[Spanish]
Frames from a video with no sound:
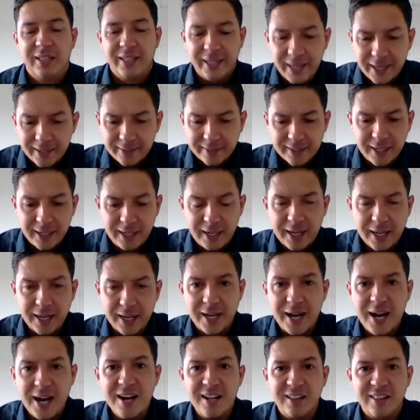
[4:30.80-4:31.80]
Esta es
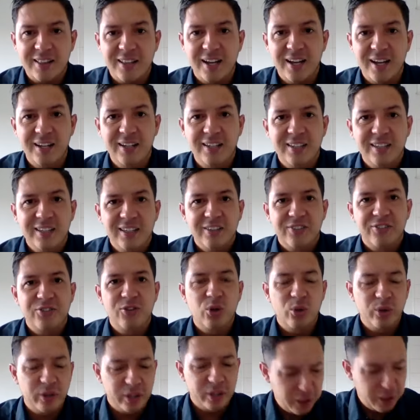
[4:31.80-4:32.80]
la carta
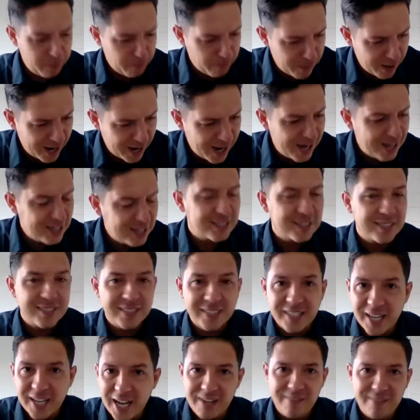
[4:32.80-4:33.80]
donde más
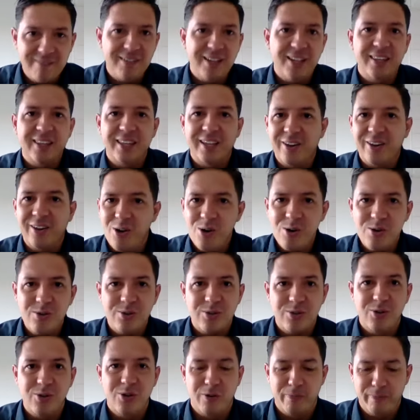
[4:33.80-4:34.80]
se habla de
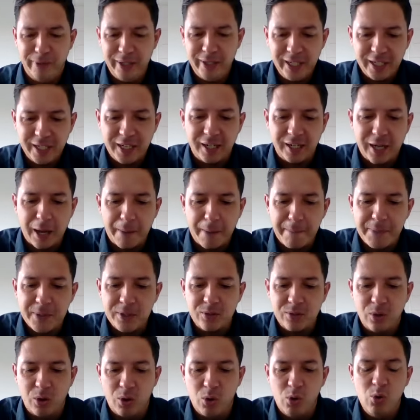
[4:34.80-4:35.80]
gozo. Miren el
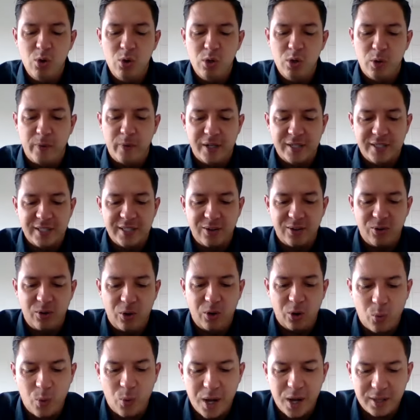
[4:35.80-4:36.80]
capítulo 1,
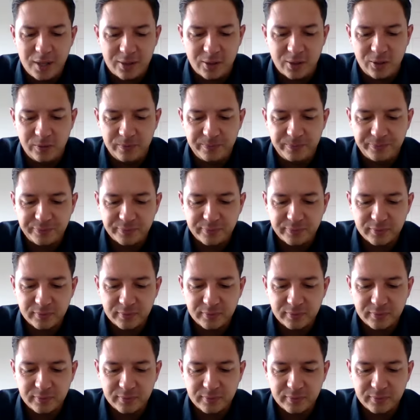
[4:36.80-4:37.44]
versículo 4.